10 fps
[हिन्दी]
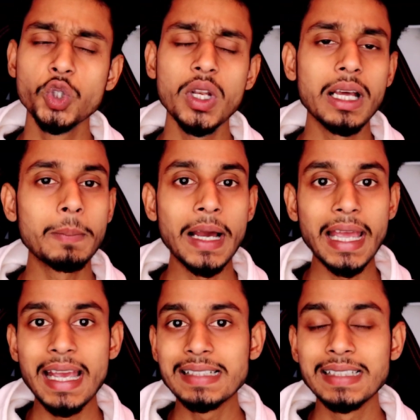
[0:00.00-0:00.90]
जो
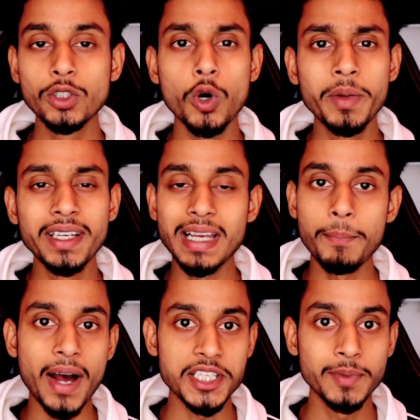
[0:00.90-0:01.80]
लगभग एक से दो मिनट
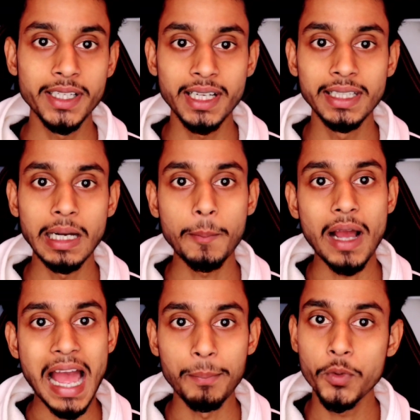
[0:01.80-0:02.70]
या पाँच मिनट के अंदर आपका